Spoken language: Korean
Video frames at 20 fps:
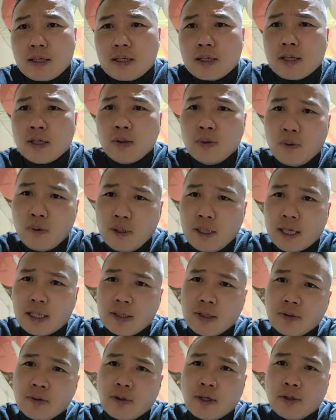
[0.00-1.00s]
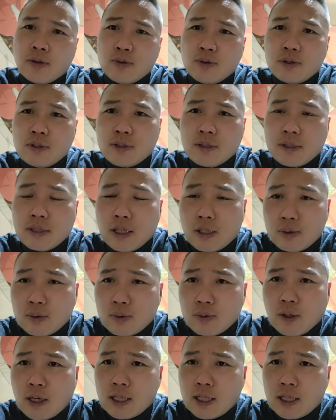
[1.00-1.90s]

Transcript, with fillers: 큰 돈이 아니어도 해줄 수 있는 걸 해주고